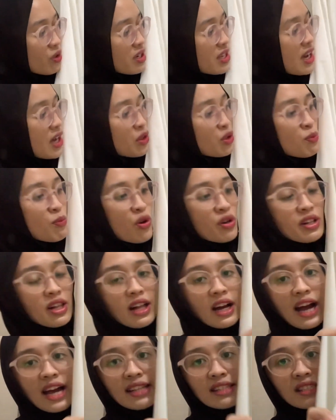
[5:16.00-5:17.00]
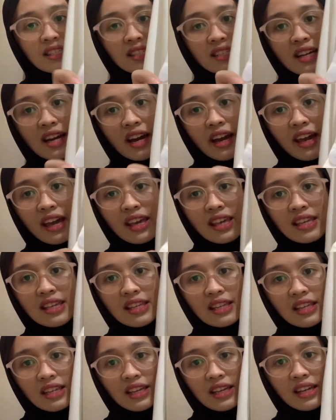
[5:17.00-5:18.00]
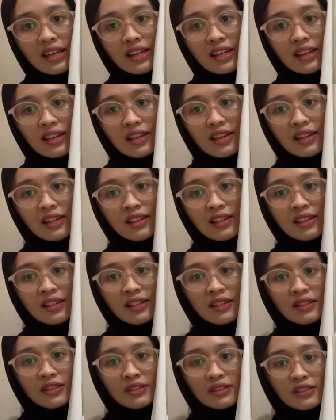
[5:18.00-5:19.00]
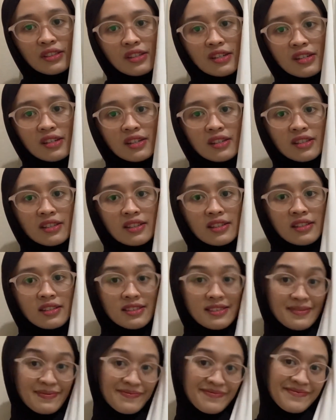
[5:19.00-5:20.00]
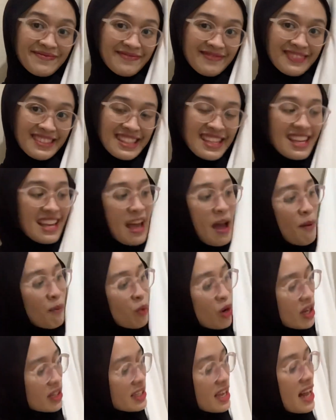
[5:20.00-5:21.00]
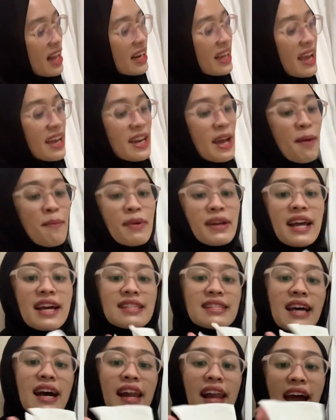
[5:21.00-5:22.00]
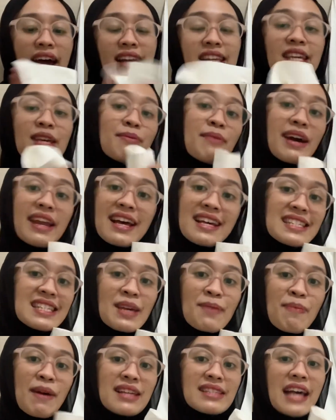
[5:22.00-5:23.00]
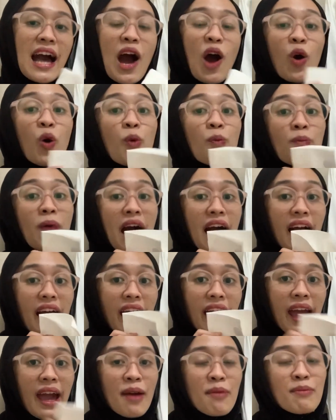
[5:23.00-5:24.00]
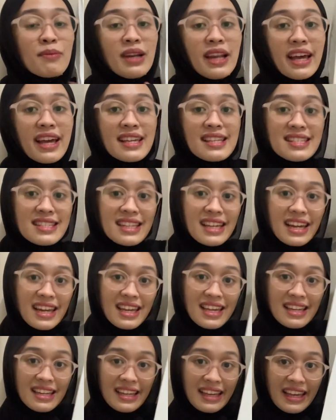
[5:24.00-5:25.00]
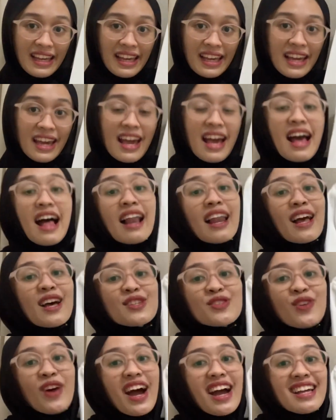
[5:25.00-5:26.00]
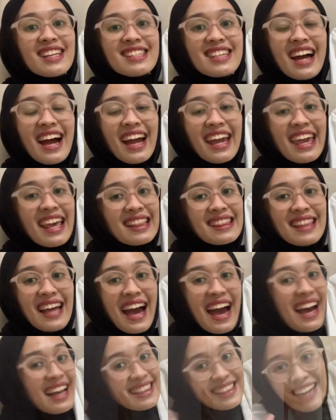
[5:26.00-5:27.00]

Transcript: Dia tuh model kancingnya kayak gini. Tuh. Buat kalian yang penasaran gimana sih pas aku pakai blazer ini, langsung aja kita